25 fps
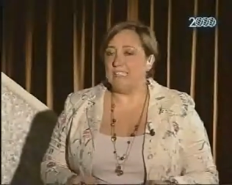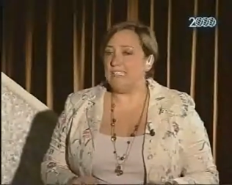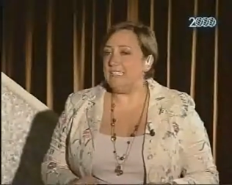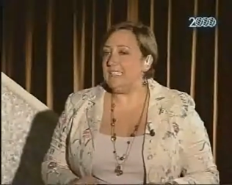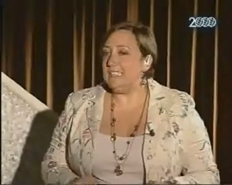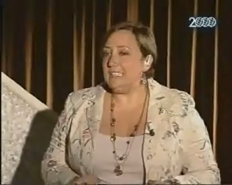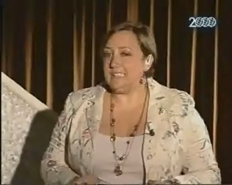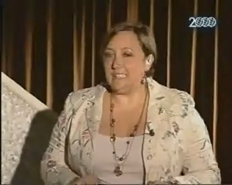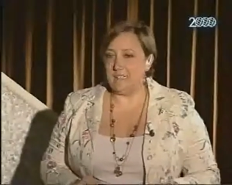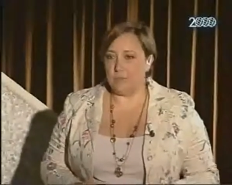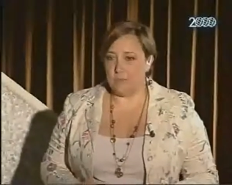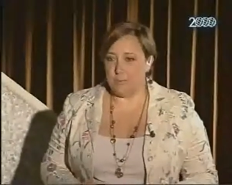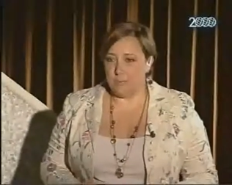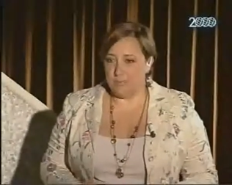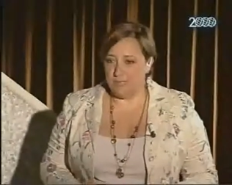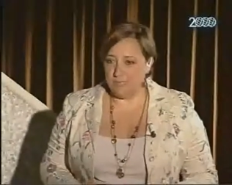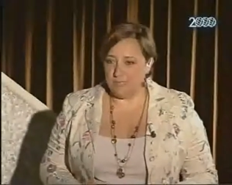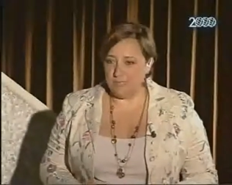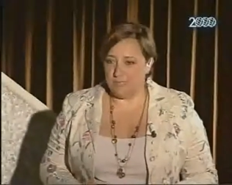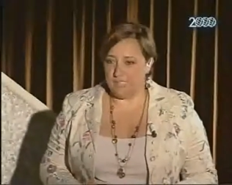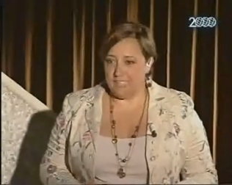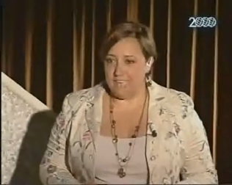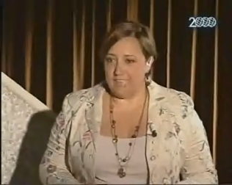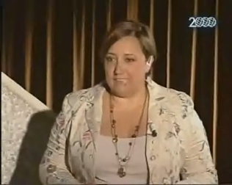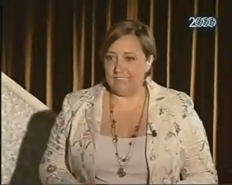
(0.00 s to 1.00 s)
Ad Intra come è
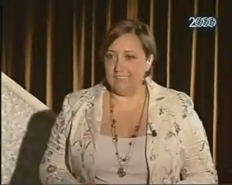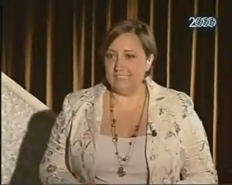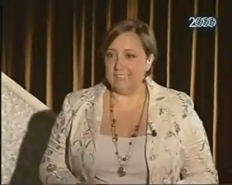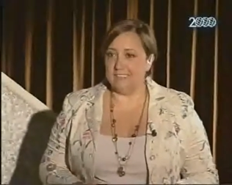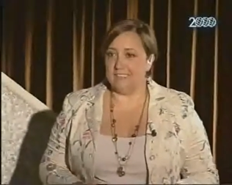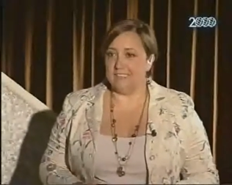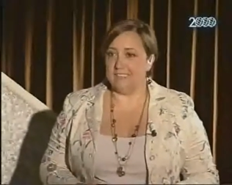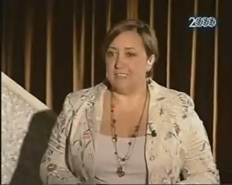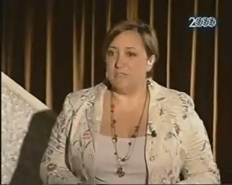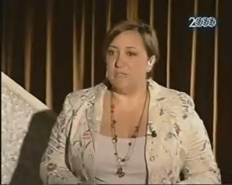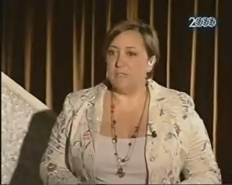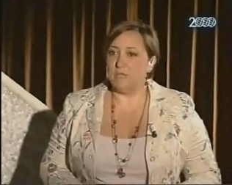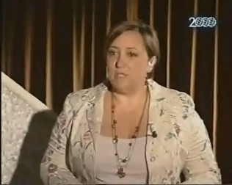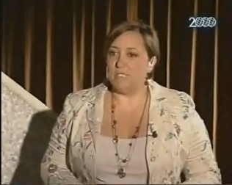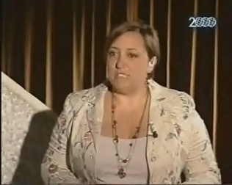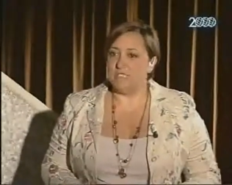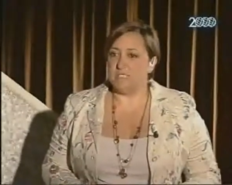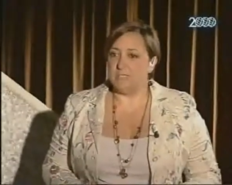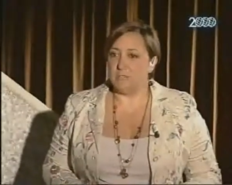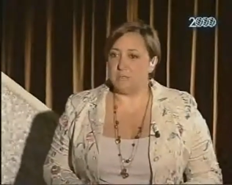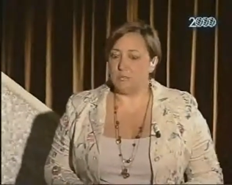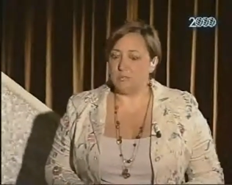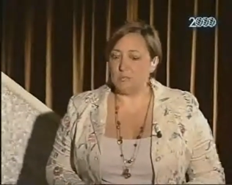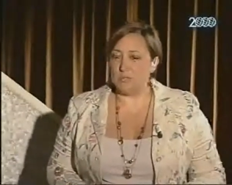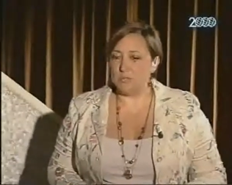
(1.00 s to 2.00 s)
andata? Tra di voi la
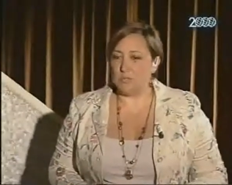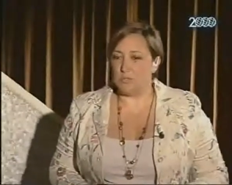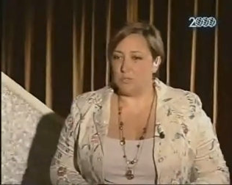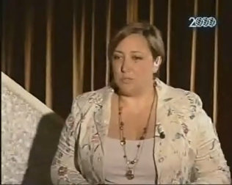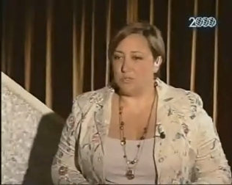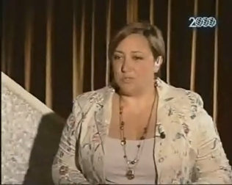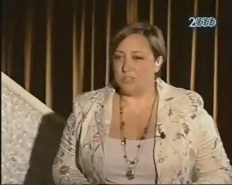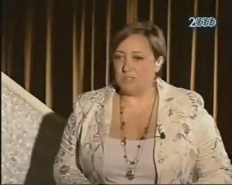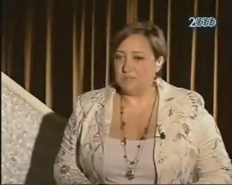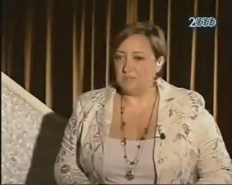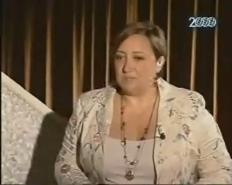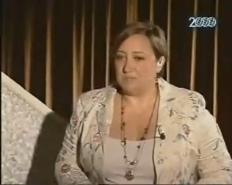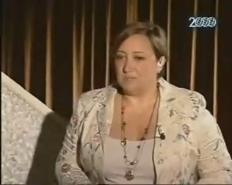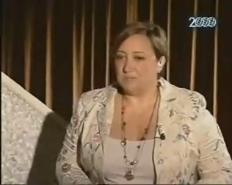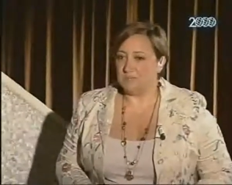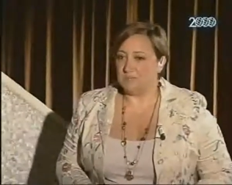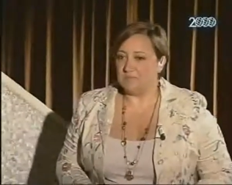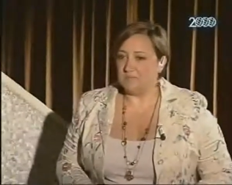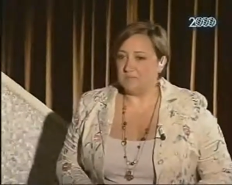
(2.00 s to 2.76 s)
discussione?